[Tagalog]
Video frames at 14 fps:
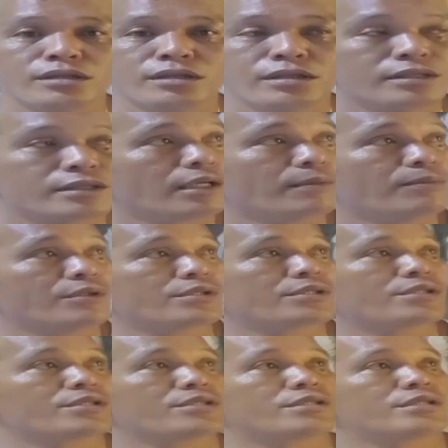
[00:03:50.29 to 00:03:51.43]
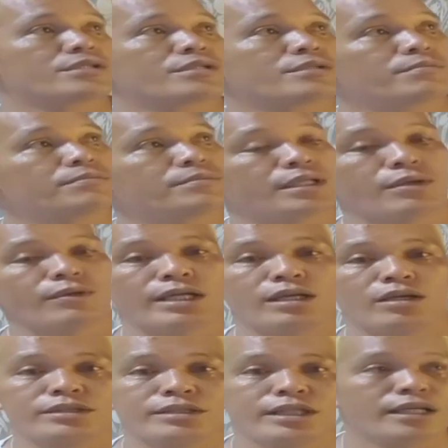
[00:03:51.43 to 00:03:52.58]
Tapos, pinagawa ng
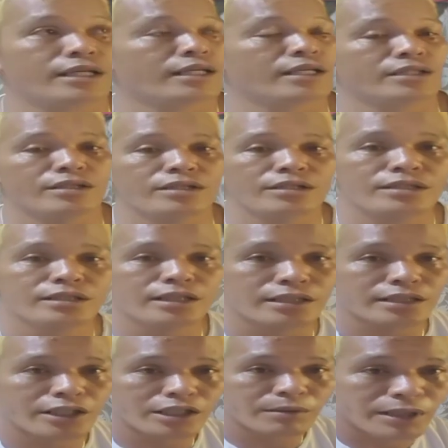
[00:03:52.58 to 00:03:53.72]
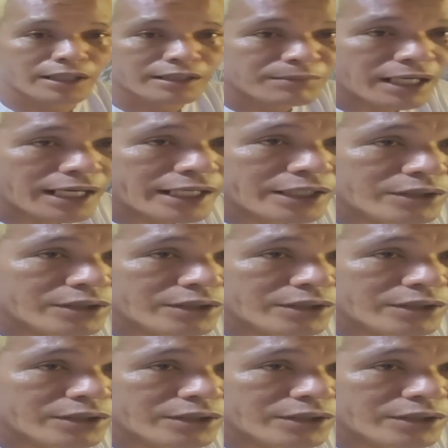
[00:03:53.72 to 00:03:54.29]
konti. Ito, kita niyo naman ang bahay ko.